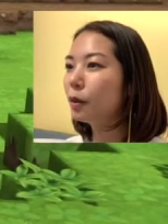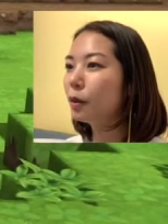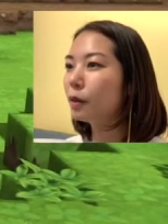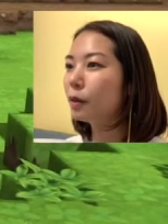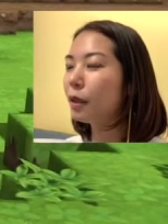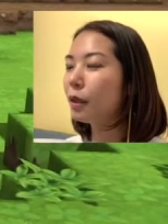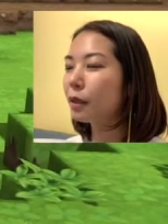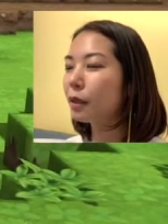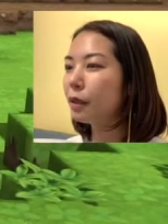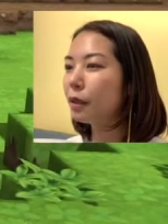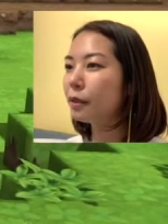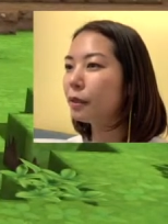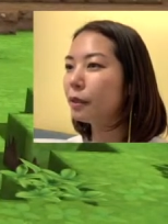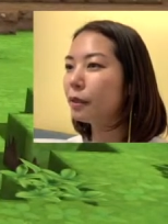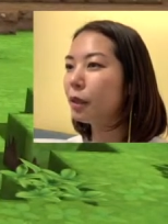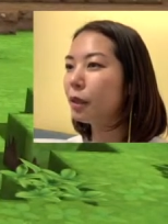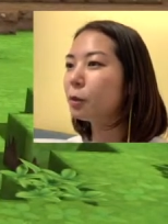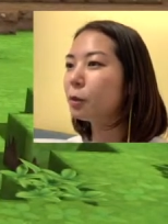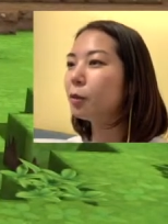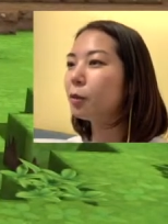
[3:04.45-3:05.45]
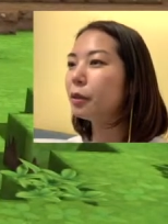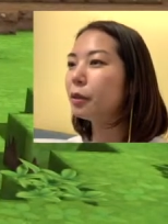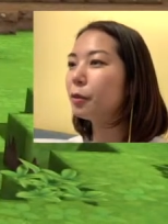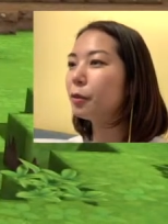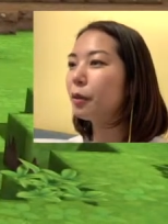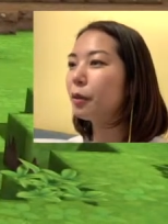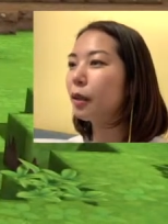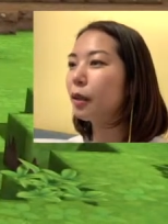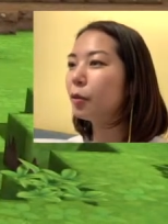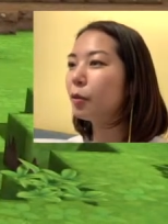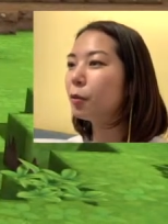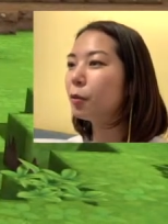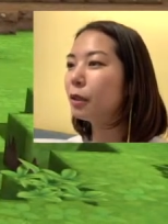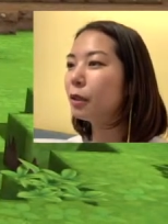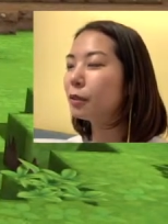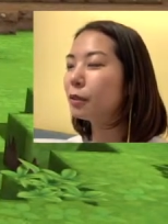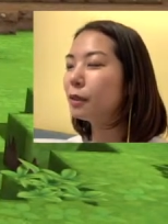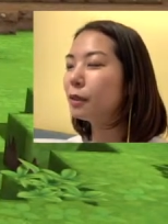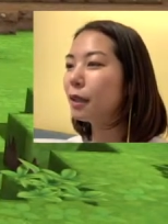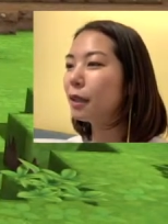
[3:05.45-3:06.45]
竹地。あ、そっかそっか。これ
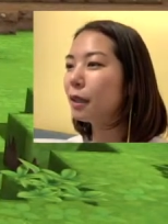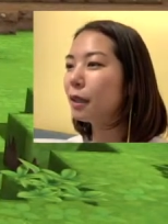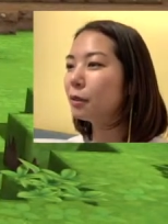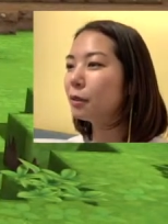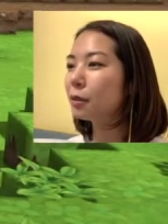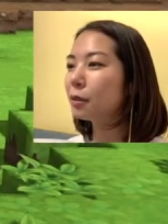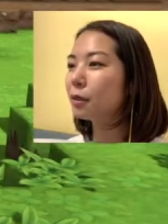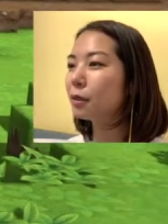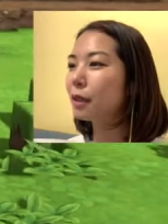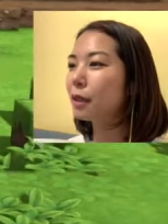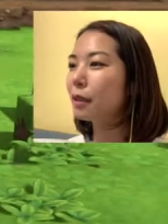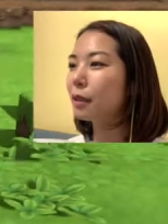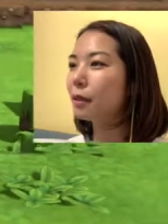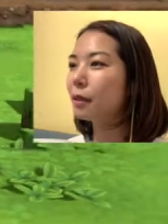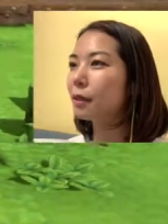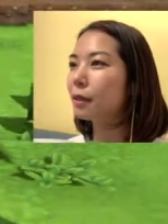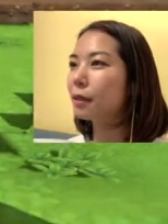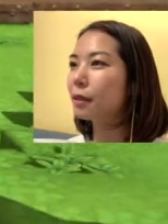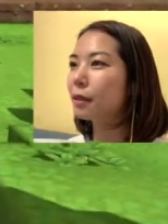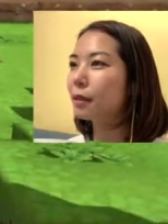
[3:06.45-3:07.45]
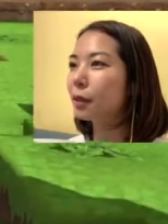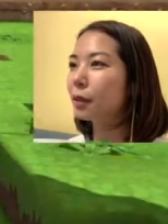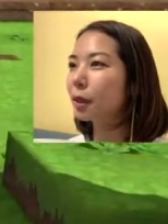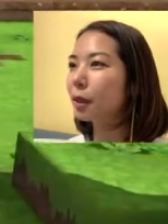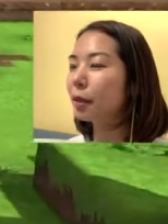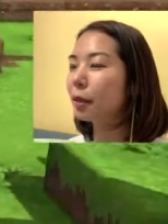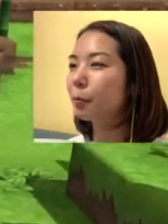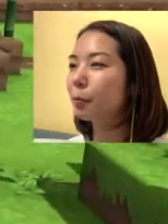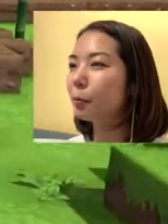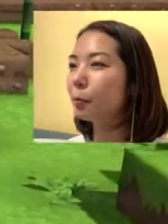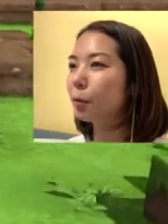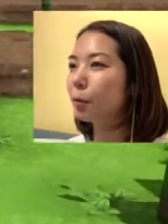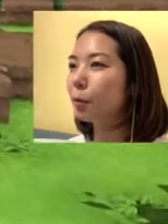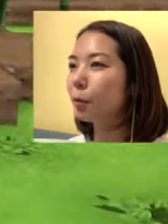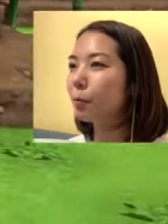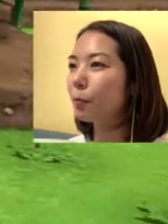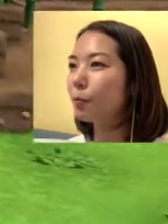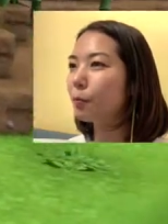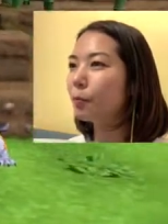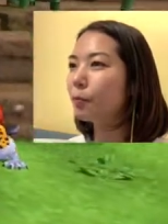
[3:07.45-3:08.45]
つながる素材なんや、竹も。
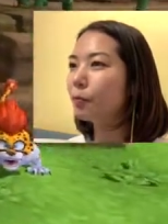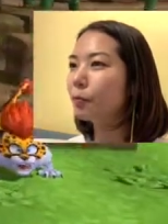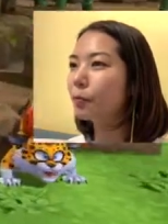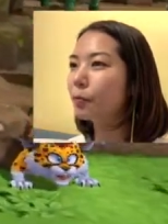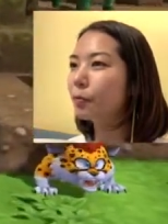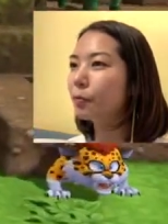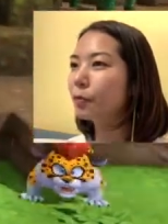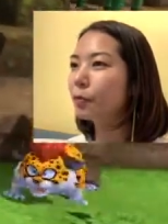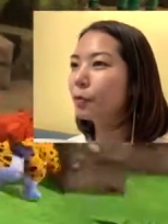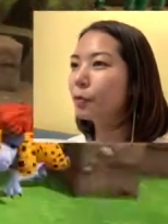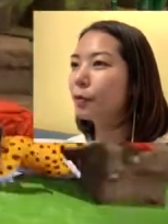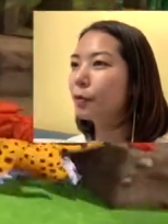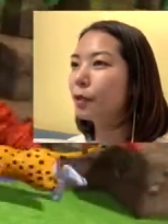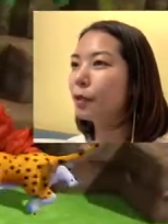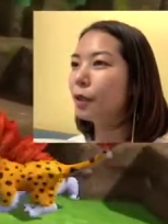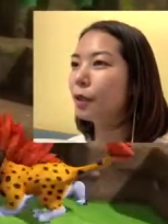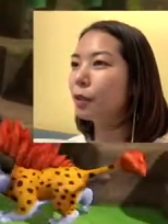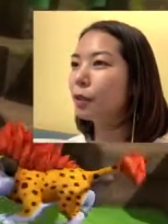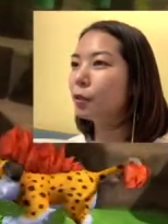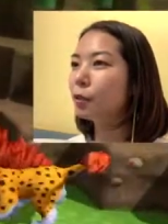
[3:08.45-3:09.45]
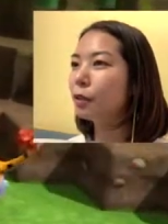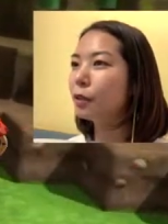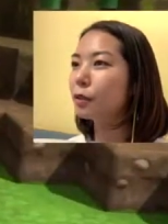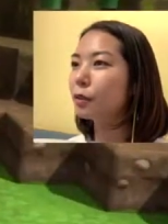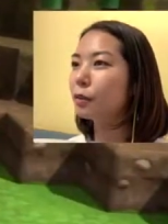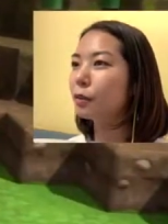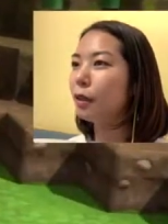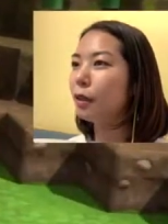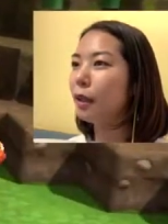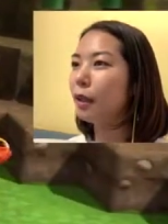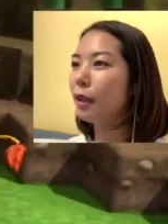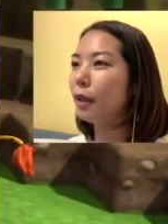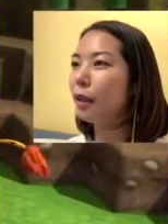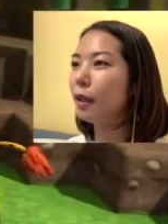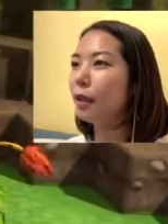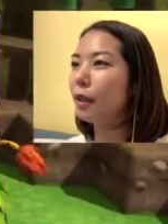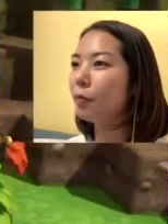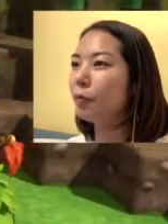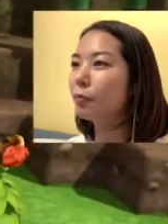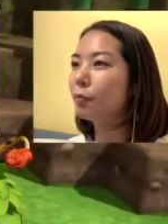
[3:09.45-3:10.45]
つながるんですね。